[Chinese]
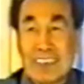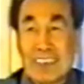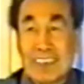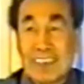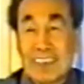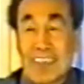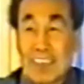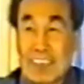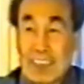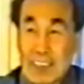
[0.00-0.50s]

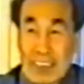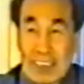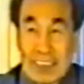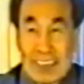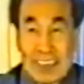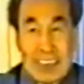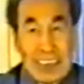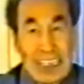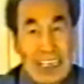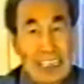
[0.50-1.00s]
其实里边呢，
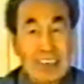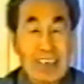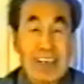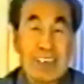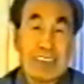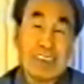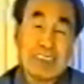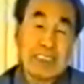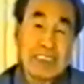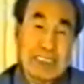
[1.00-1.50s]
它有
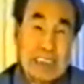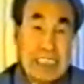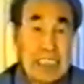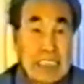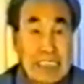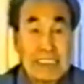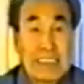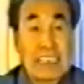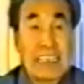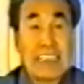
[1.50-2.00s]
好多
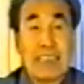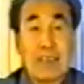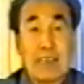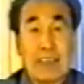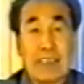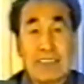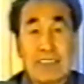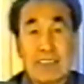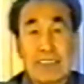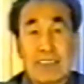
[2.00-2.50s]
气在里
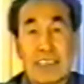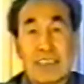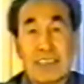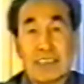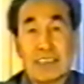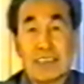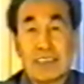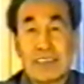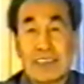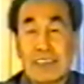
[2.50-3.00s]
边啊。